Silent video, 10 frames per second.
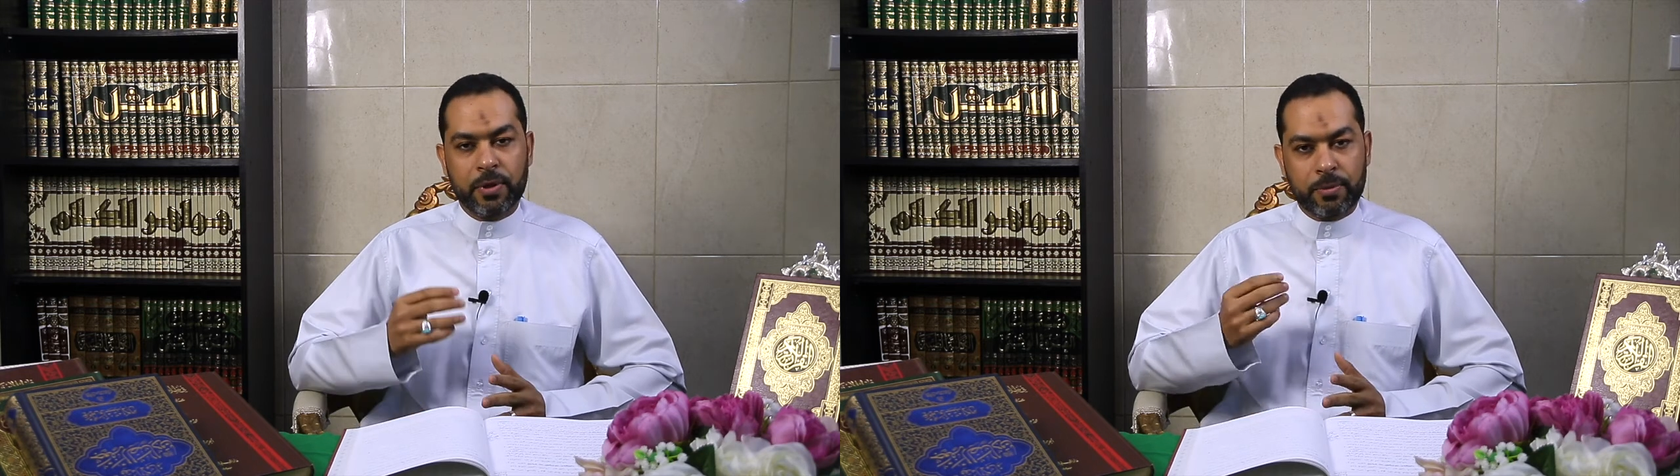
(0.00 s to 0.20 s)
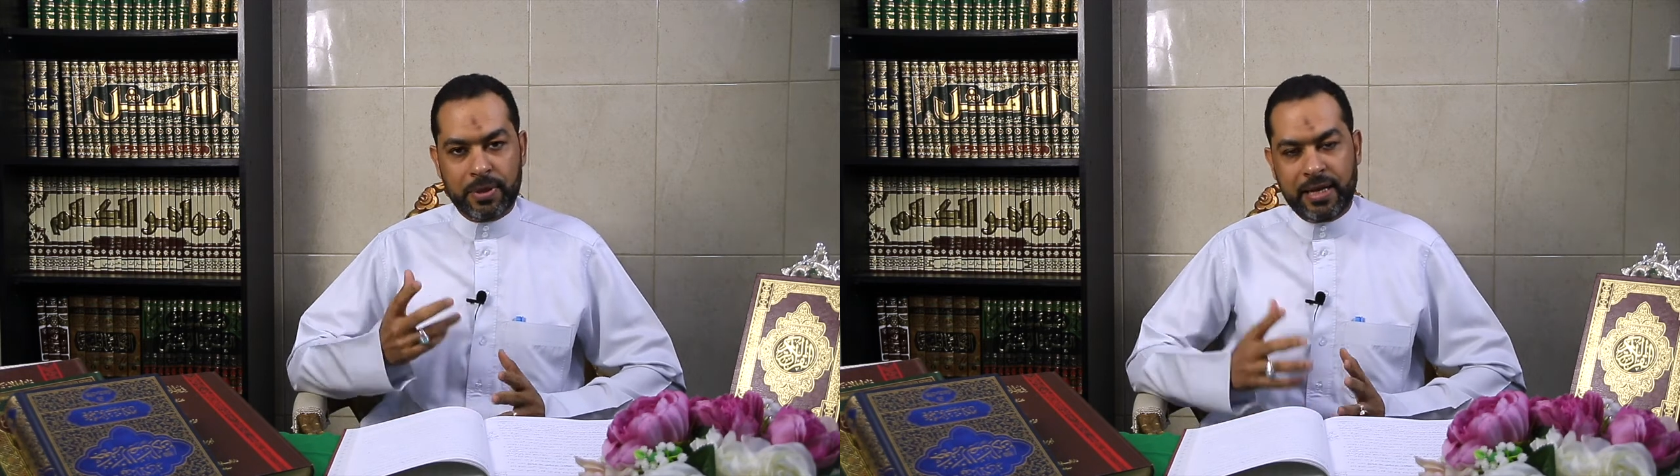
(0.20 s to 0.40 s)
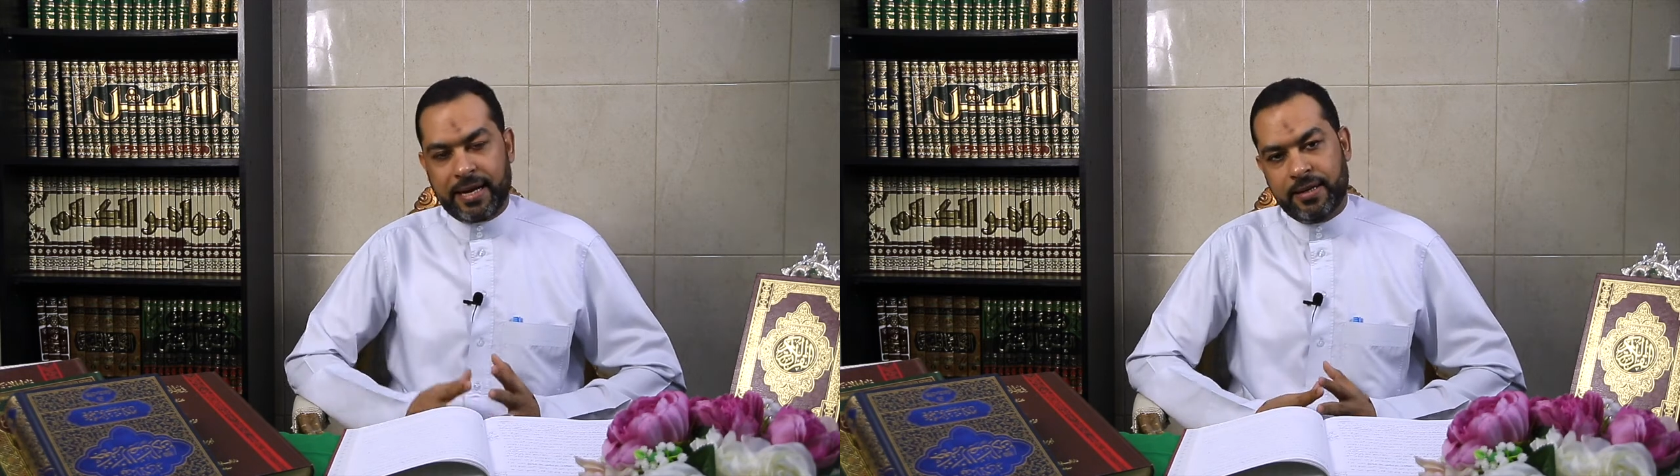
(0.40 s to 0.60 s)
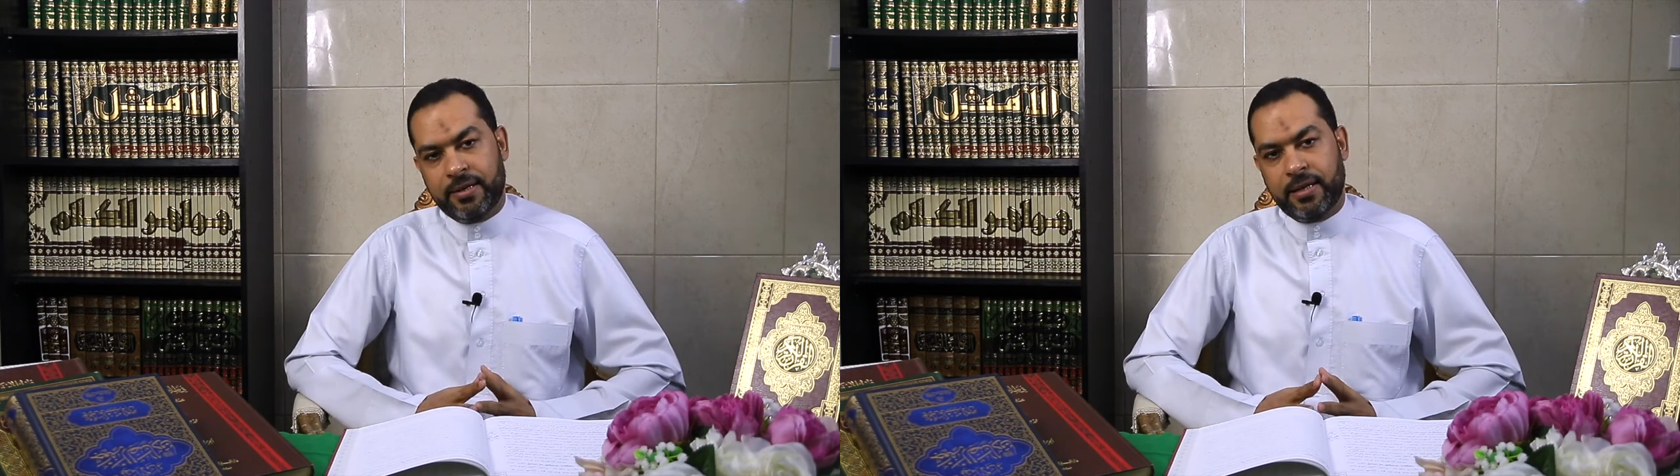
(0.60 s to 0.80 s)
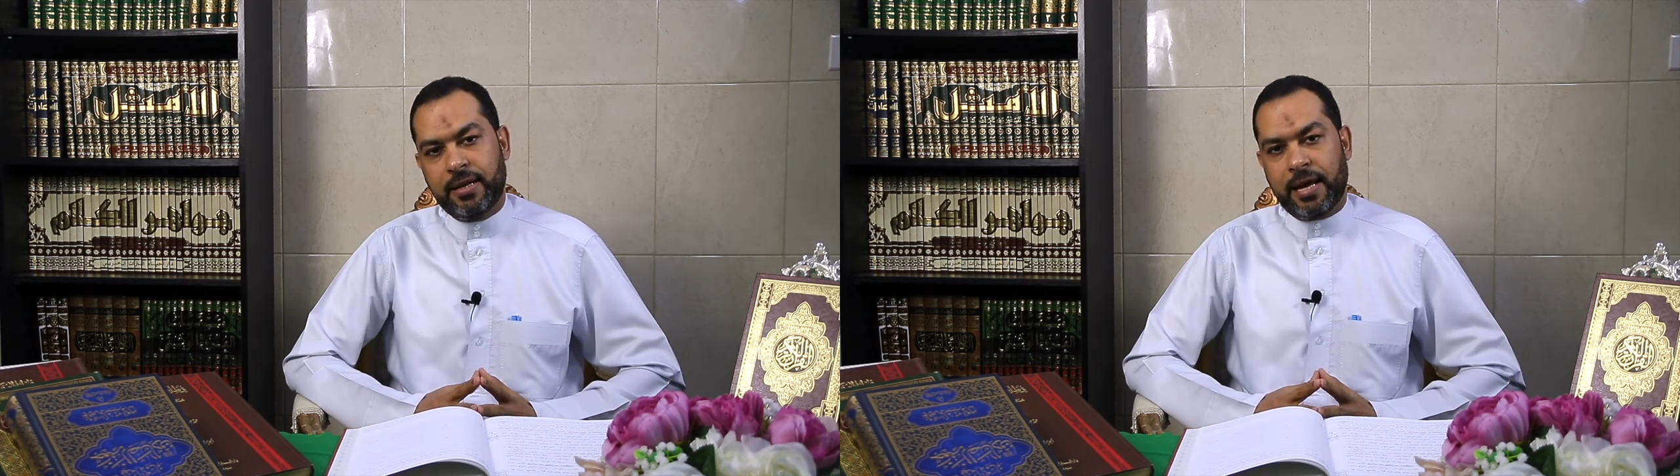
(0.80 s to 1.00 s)

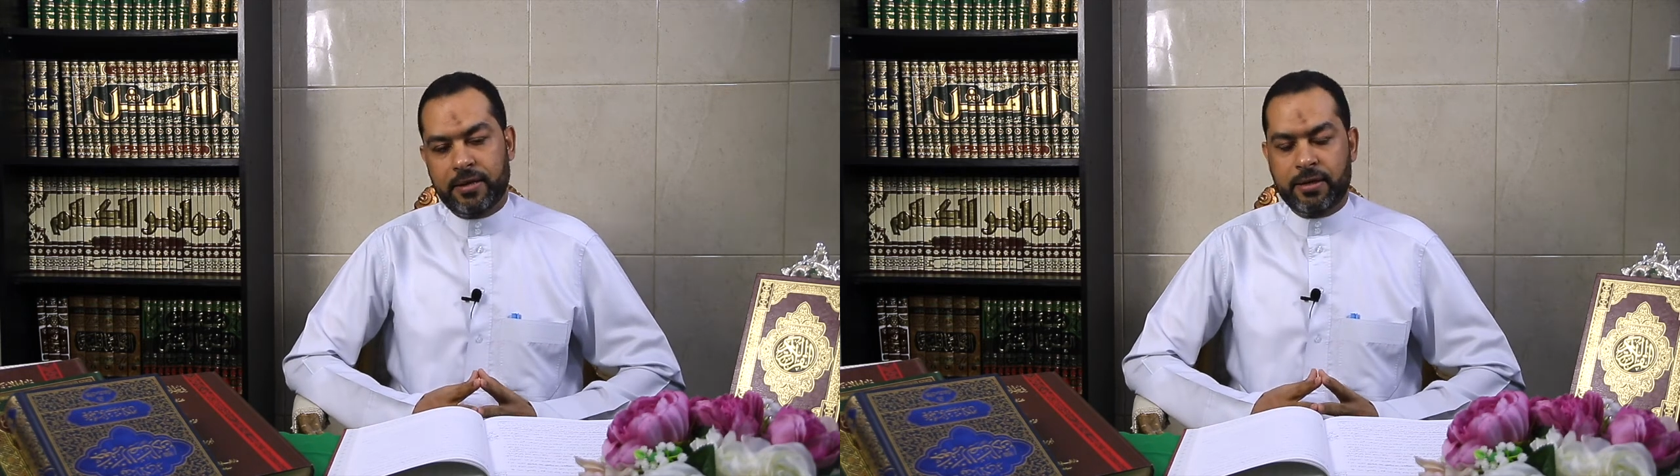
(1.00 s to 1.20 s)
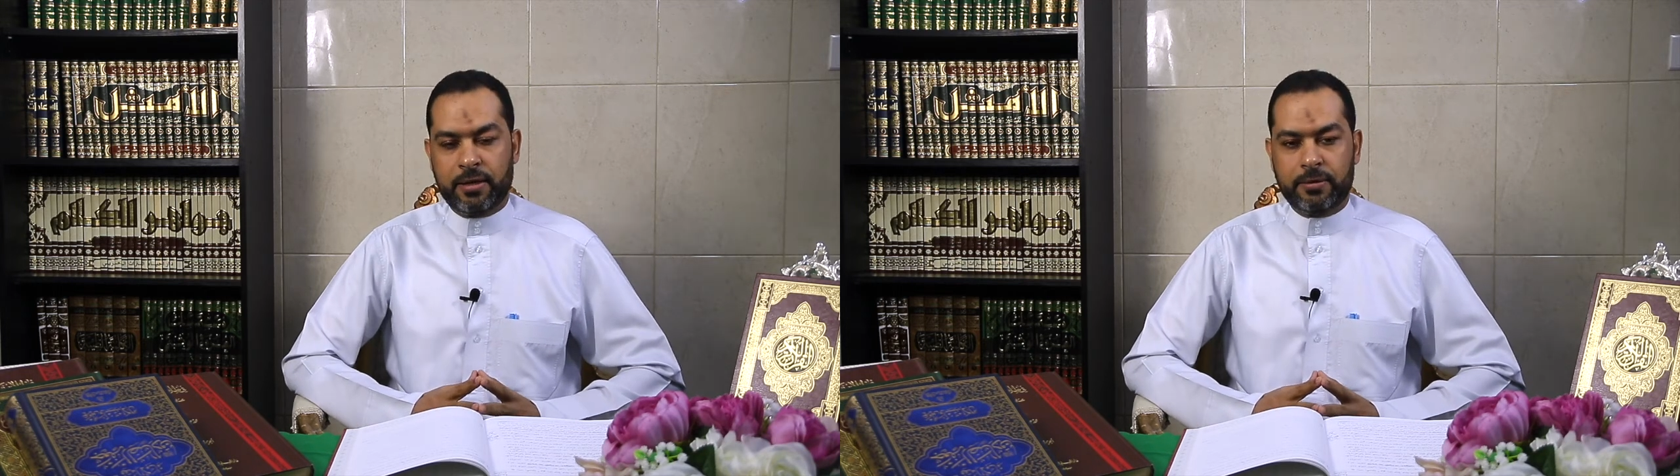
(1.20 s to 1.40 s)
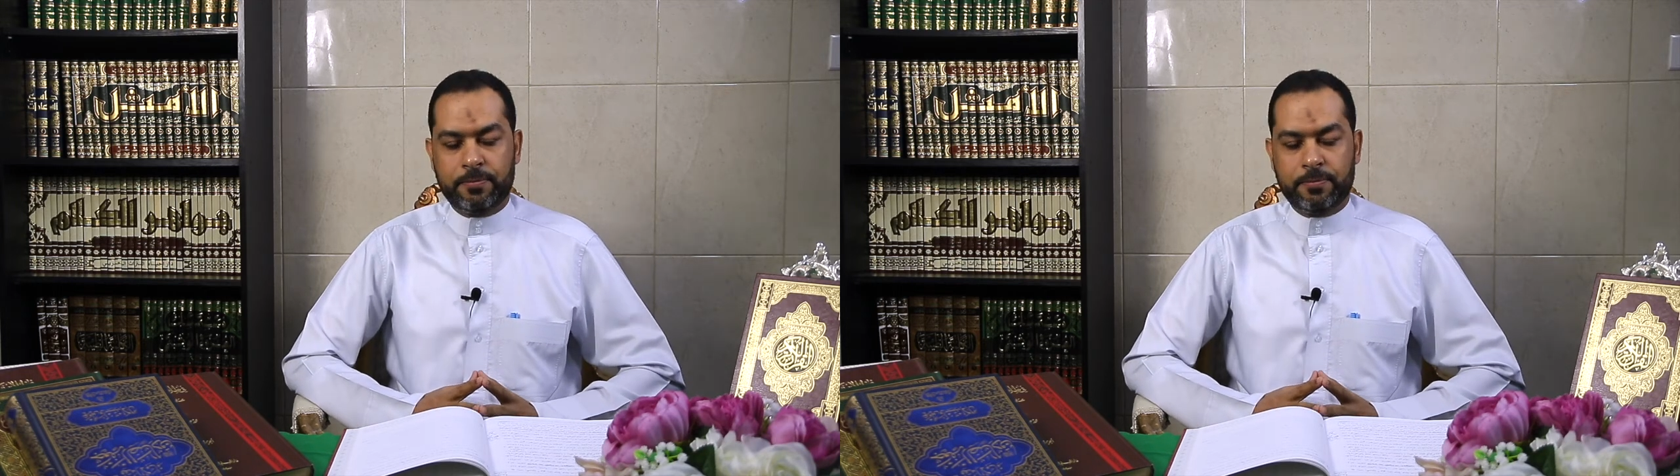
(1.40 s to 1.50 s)
بالحد الأدنى